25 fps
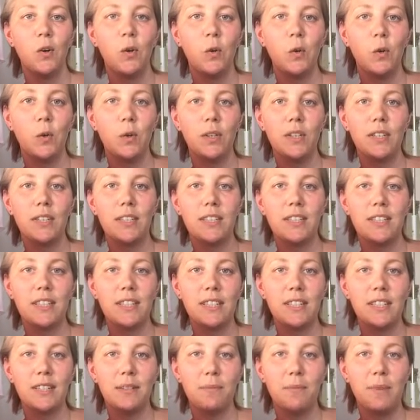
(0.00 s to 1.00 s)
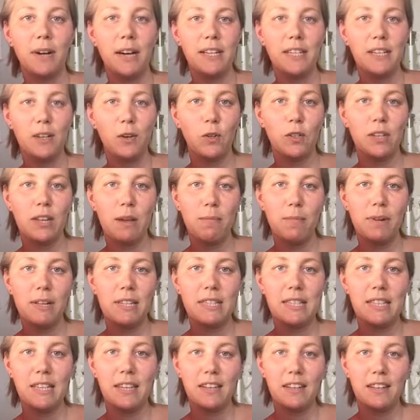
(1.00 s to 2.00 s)
und ähm, hatte auch
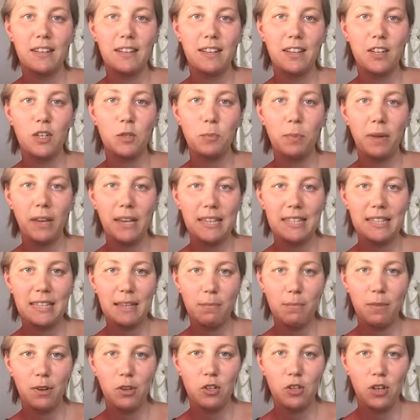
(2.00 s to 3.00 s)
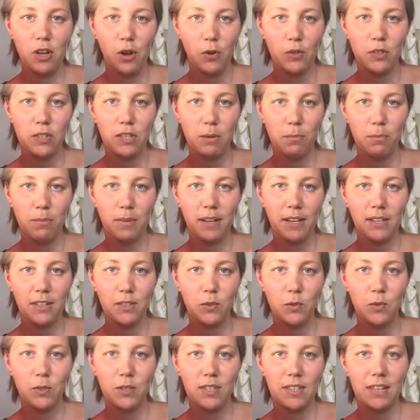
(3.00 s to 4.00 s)
damals den Gesprächstermin schon
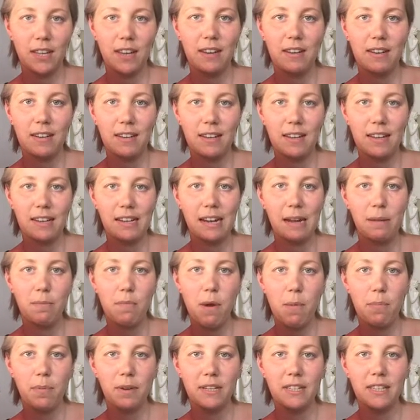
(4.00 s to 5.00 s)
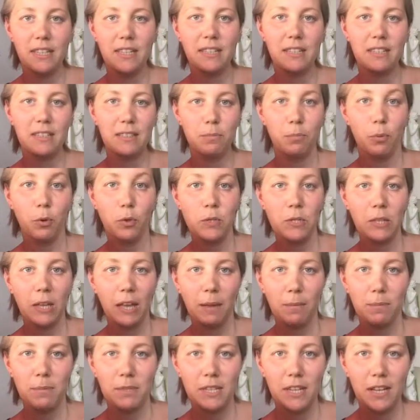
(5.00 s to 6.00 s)
ausgemacht. Und dann kam aber hier diese
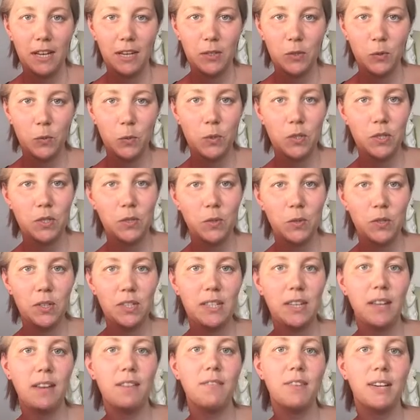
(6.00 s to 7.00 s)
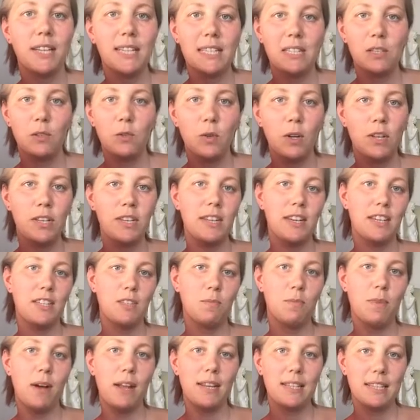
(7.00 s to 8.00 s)
Brustkrebsdiagnose und dann war es natürlich
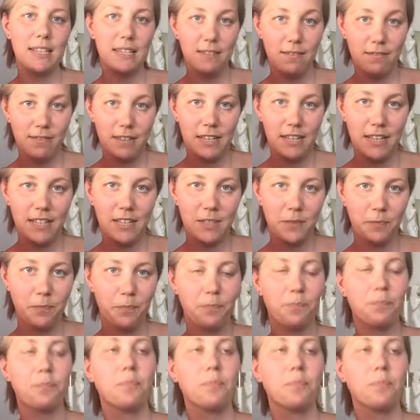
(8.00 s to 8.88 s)
erstmal alles hinfällig.